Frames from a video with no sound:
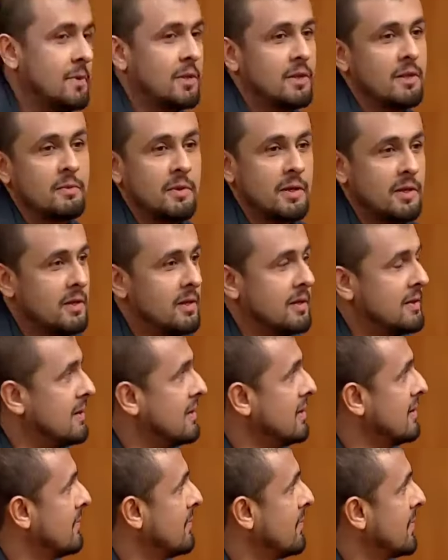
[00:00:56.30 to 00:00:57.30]
मतलब गंदे थे
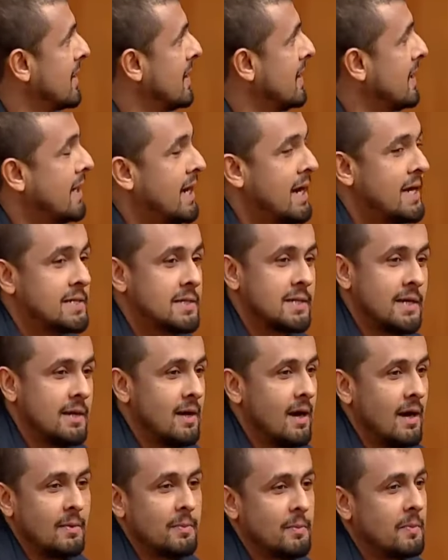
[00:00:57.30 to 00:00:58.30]
कैसे
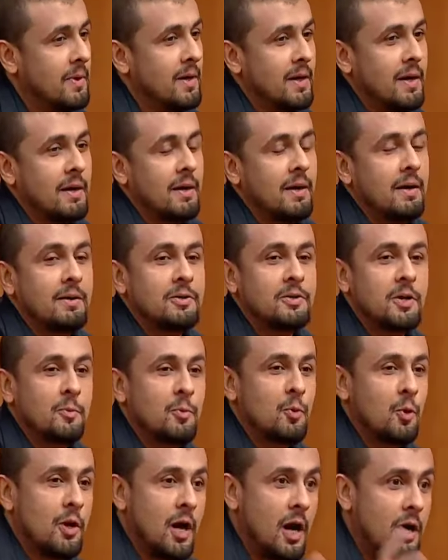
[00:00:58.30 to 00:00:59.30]
आप
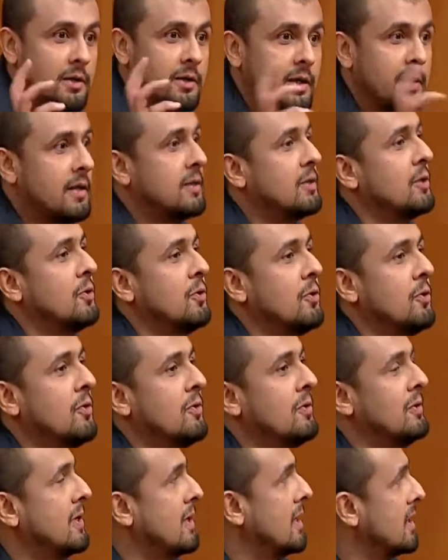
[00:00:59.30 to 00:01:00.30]
सबको डांटते रहते हो
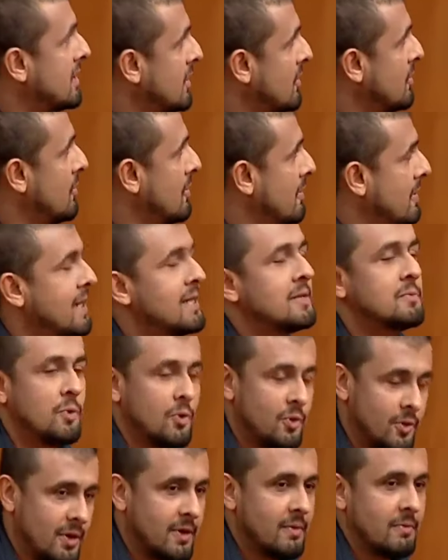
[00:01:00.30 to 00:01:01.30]
डराते हो ही इज
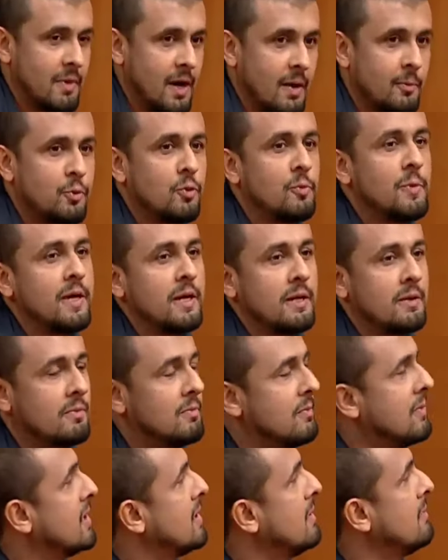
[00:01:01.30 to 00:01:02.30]
मोर अब तो मेरे
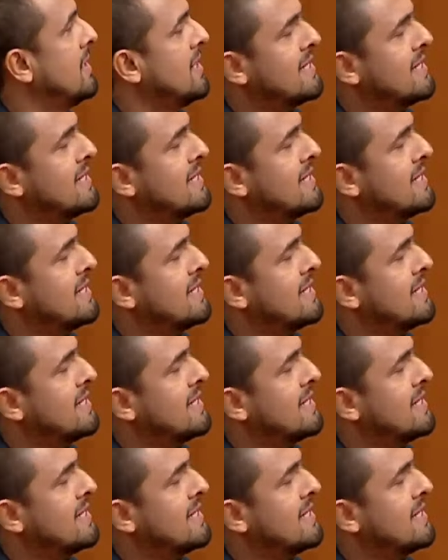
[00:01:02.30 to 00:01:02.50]
मतलब ही